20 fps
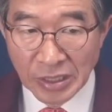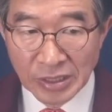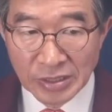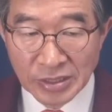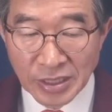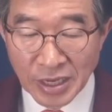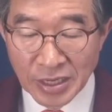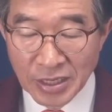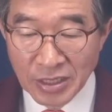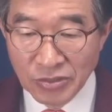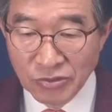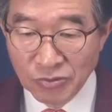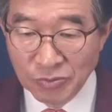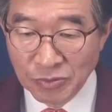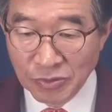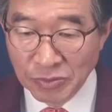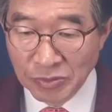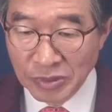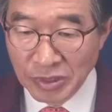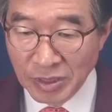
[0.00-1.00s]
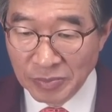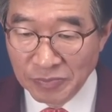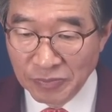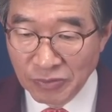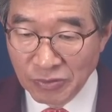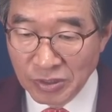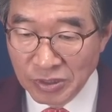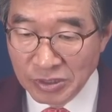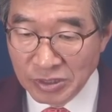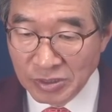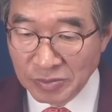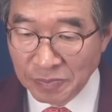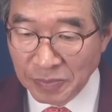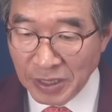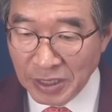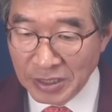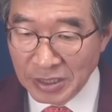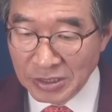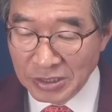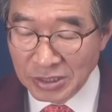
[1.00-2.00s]
당일 투표보다 플러스
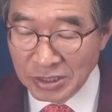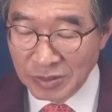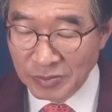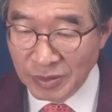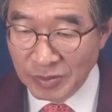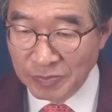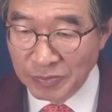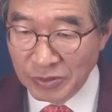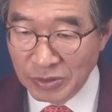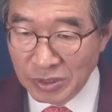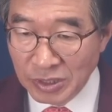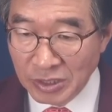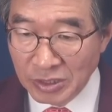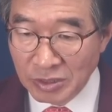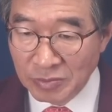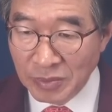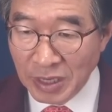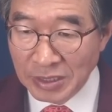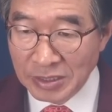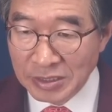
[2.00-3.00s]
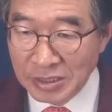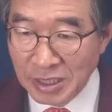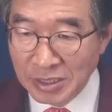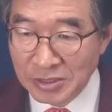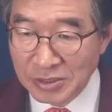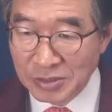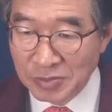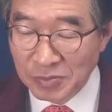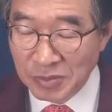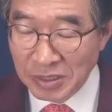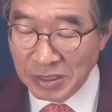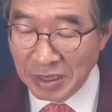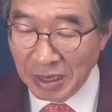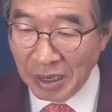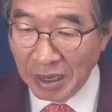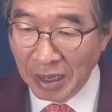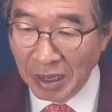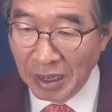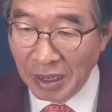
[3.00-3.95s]
8에 12% 많지 않습니까?